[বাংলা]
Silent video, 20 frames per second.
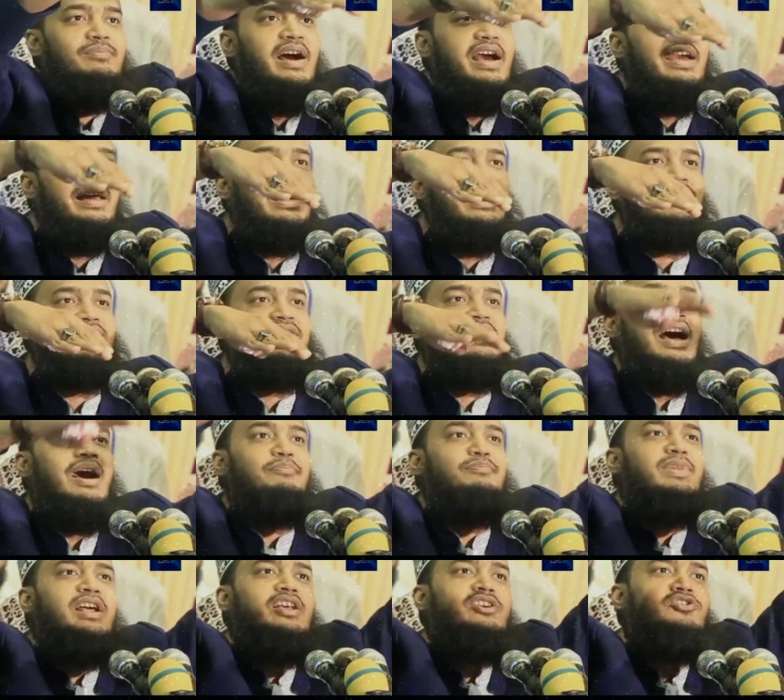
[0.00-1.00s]
ভাইয়েরা আছেন
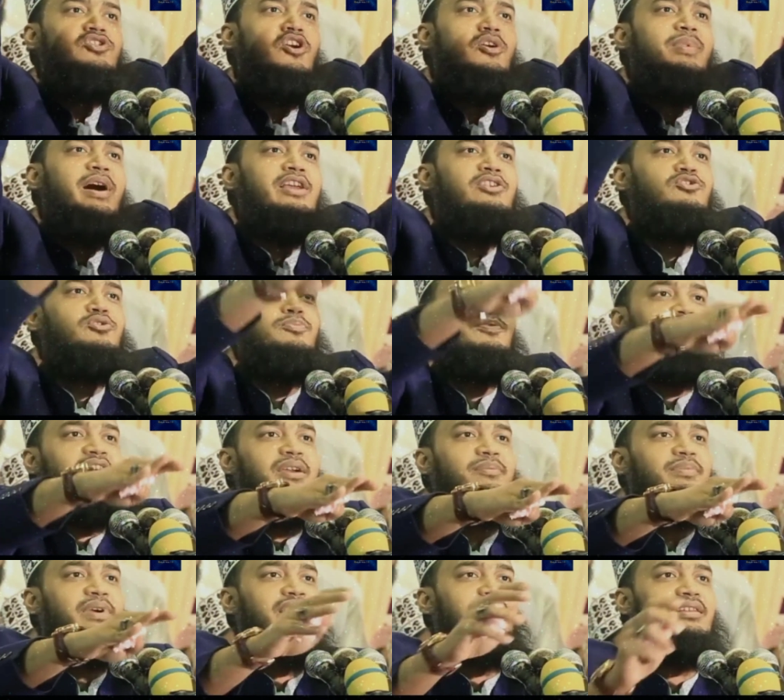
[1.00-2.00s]
আপনারা সবাই চুপ
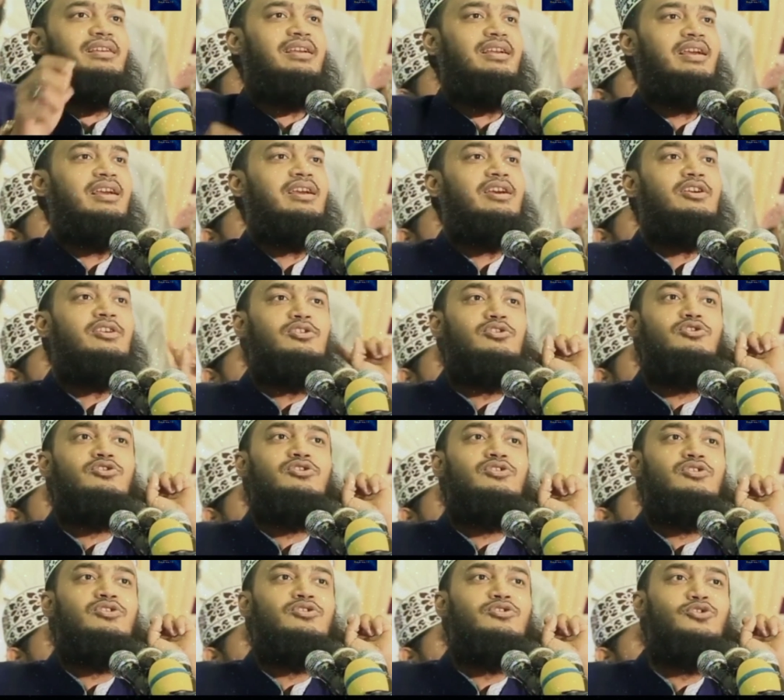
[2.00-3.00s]
থাকবেন
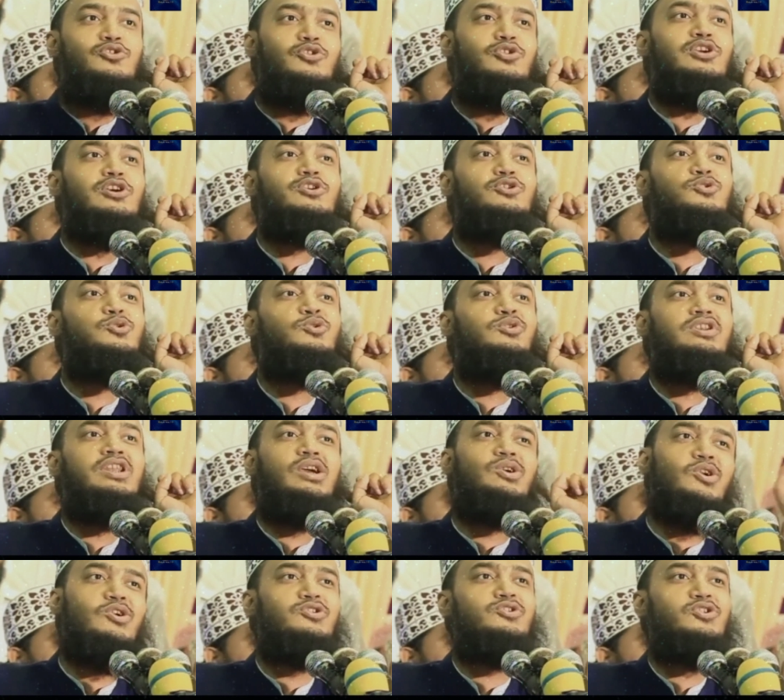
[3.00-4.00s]
যদিও শুনতে
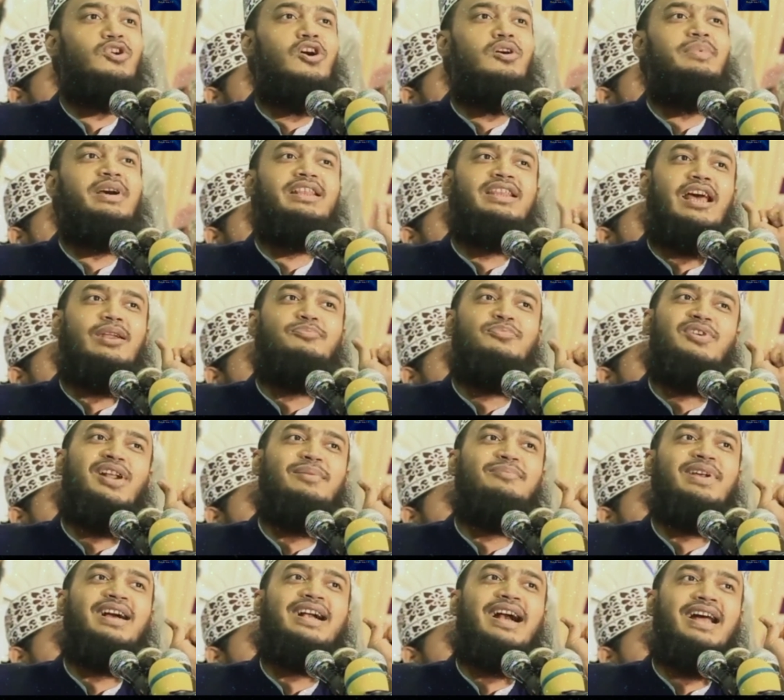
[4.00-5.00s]
কষ্ট হবে তারপর
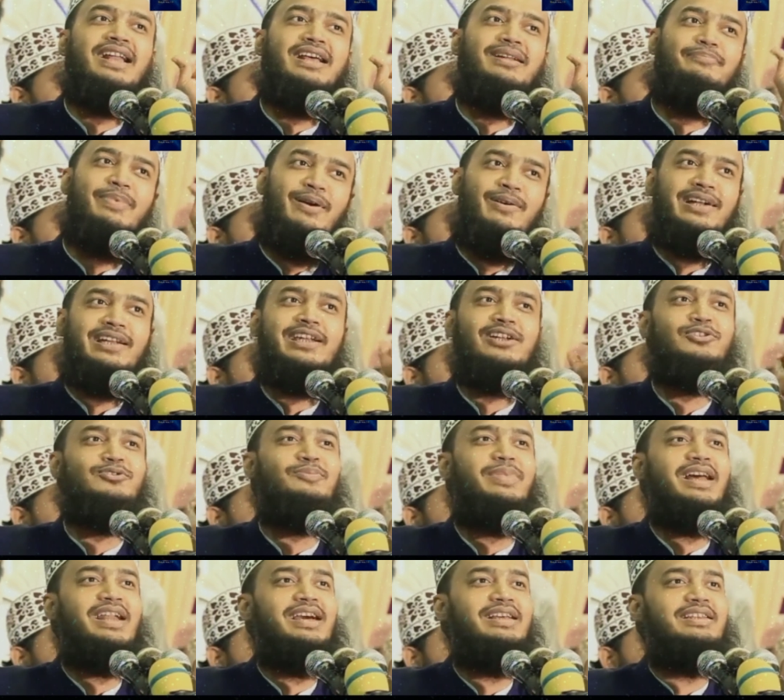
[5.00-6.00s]
আমরা কানের পাওয়ারটা একটু
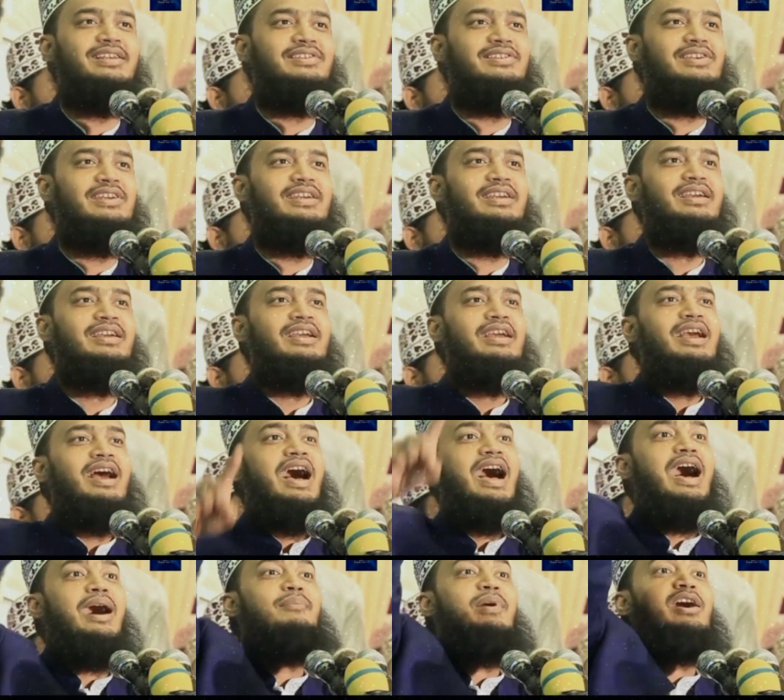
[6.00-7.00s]
বাড়াই দিচ্ছি
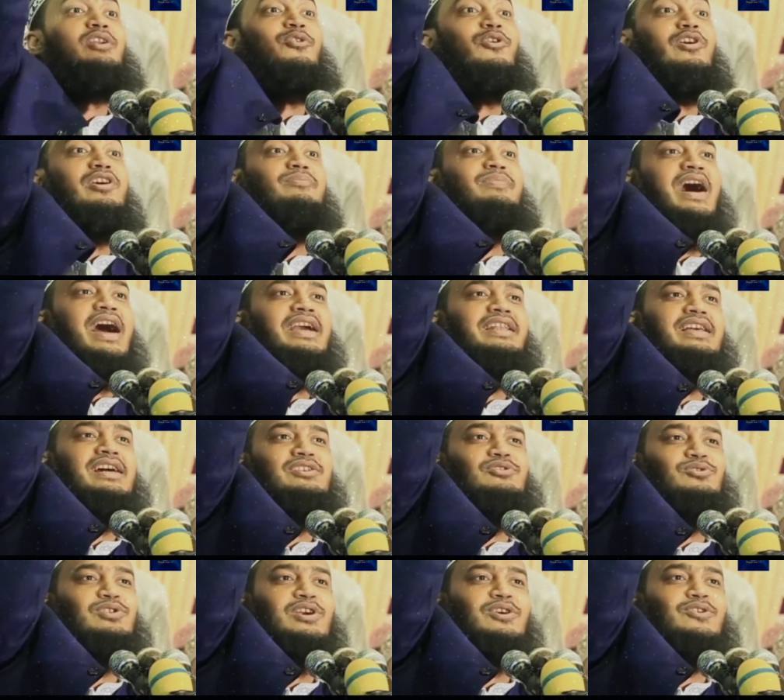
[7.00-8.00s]
আমার ওই ভাইদের
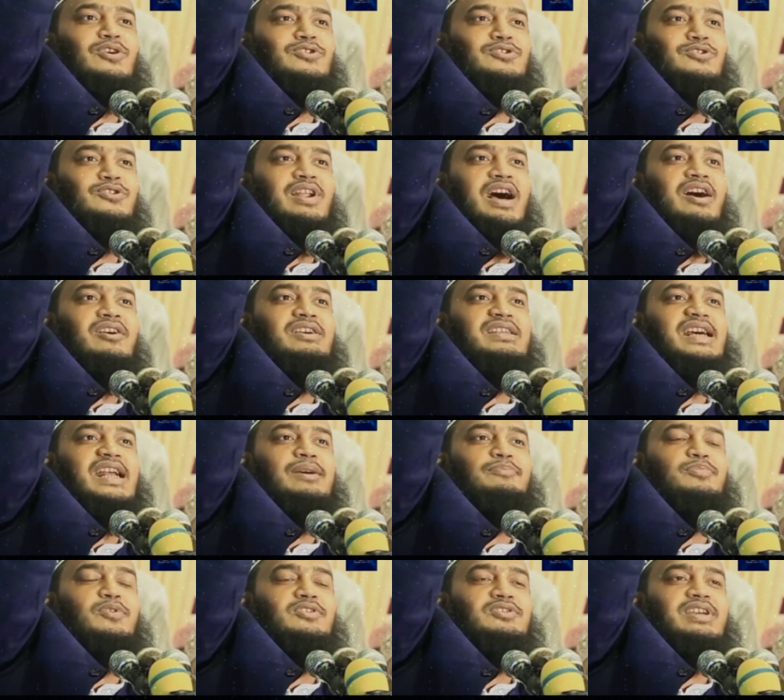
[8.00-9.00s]
যদি কষ্ট না হয় যারা
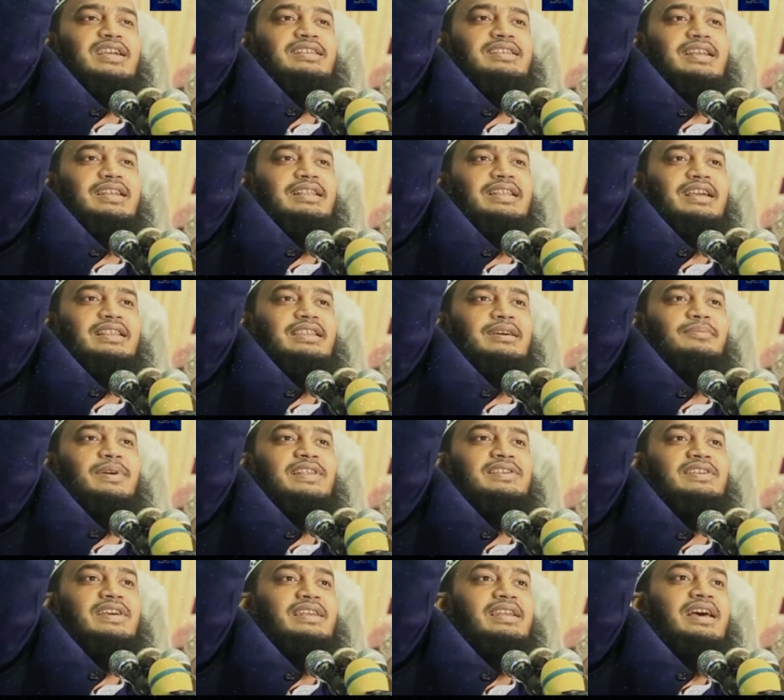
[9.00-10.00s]
প্রজেক্টরে দেখতে
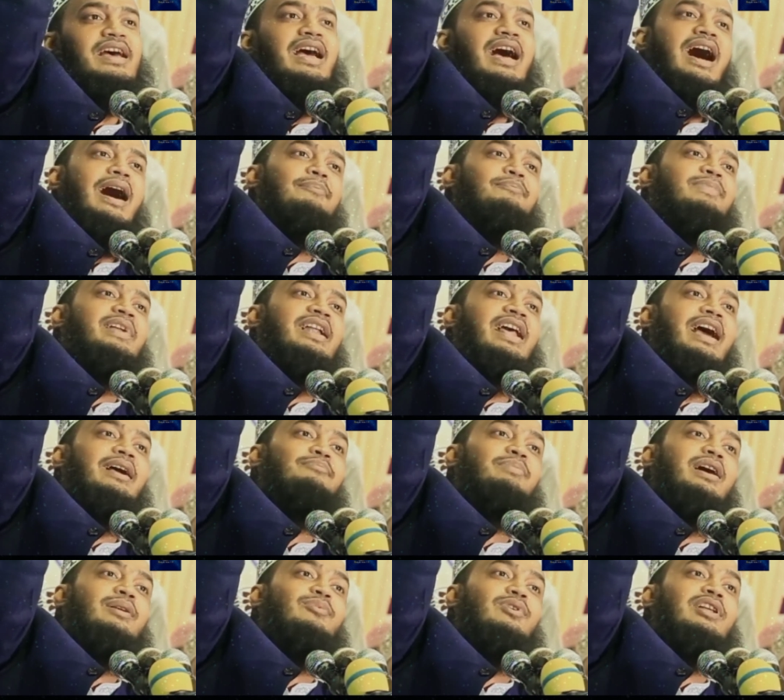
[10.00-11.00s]
পাচ্ছেন আপনারা
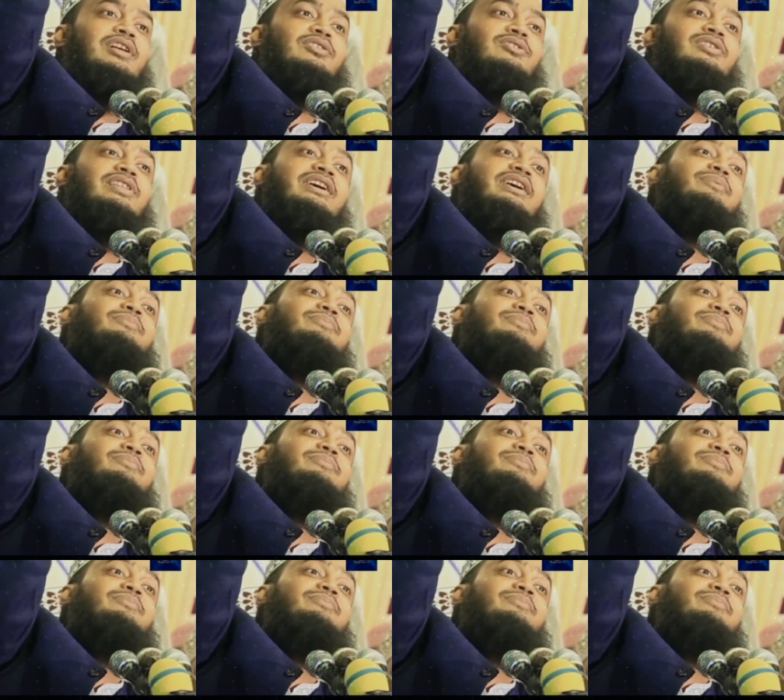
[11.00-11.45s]
একবার বলেন তো দেখি